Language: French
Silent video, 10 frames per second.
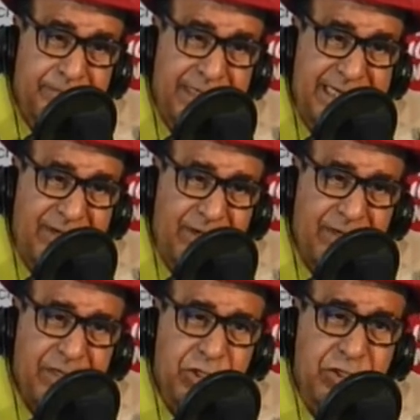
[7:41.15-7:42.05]
euh,
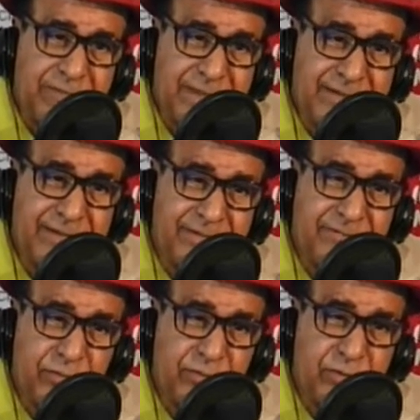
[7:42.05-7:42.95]
j'avais
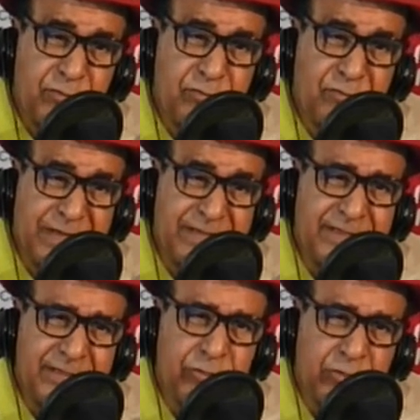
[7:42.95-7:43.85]
interviewé une
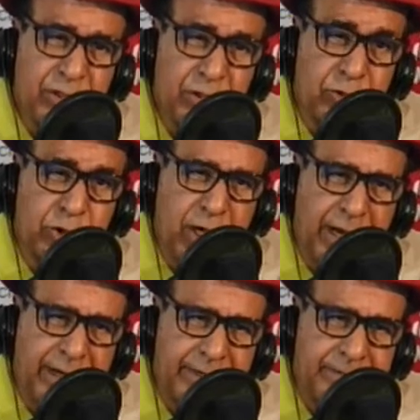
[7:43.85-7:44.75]
vingtaine de clochards.